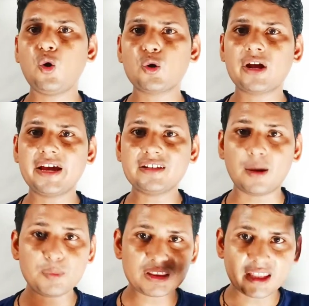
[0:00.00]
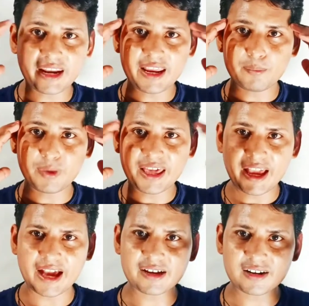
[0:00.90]
और गाइज हम इतने बड़े
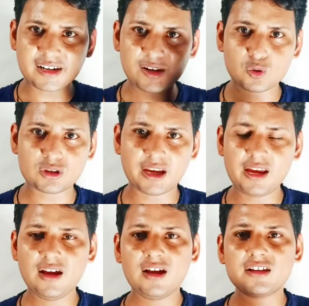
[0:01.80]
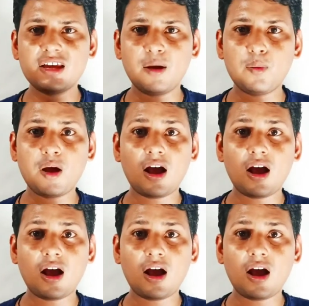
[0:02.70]
हैकर नहीं होते हैं कि हम